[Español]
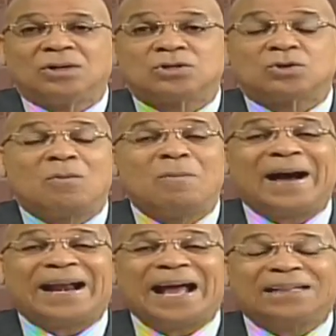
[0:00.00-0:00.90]
son
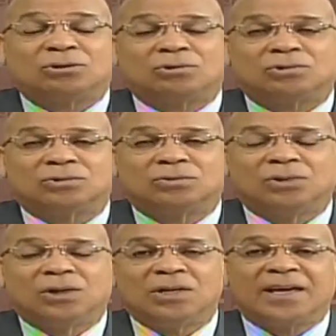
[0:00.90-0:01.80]
baratos,
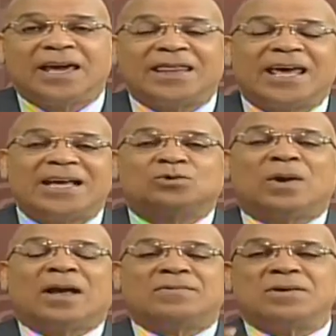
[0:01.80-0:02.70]
que de eso
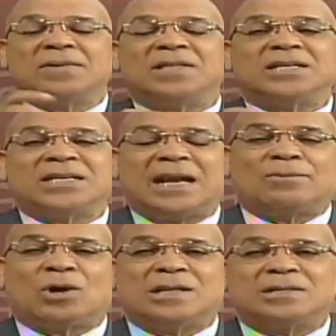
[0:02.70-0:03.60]
es que viven, de ese
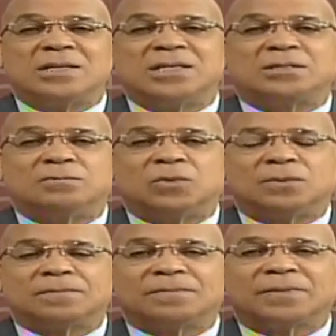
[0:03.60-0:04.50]
laborantismo.
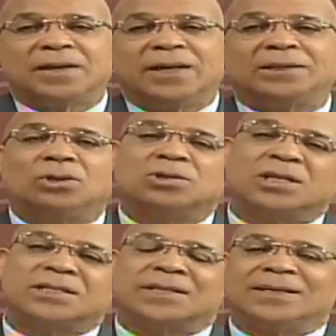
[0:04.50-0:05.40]

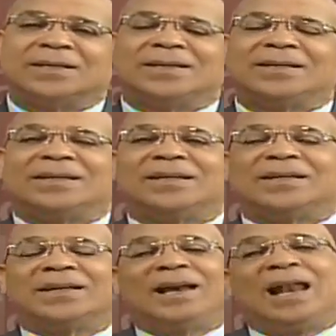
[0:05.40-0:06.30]
Entonces,
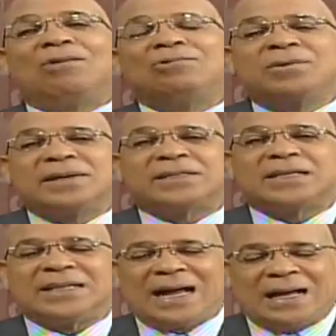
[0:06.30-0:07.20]
la
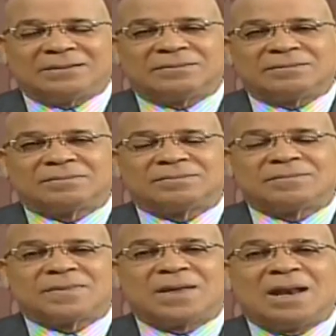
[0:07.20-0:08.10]
universidad,
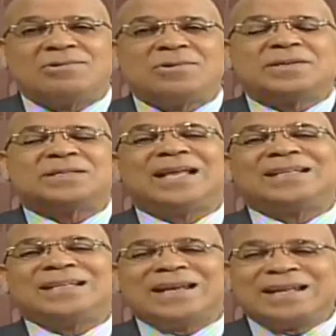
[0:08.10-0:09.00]
la
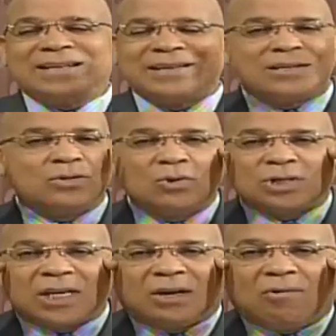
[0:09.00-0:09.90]
universidad tiene
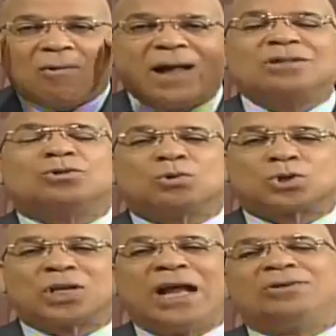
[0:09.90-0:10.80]
no sé
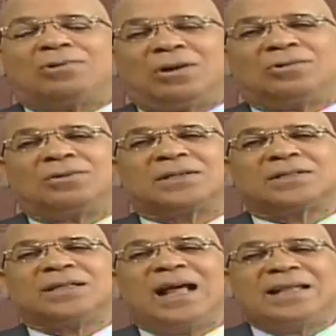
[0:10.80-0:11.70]
cuántos años la
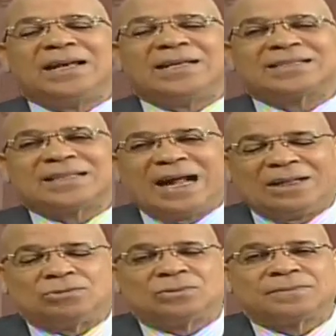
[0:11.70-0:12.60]
universidad del
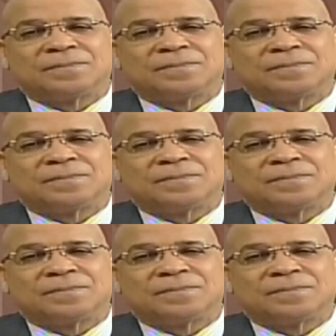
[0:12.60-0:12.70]
Estado,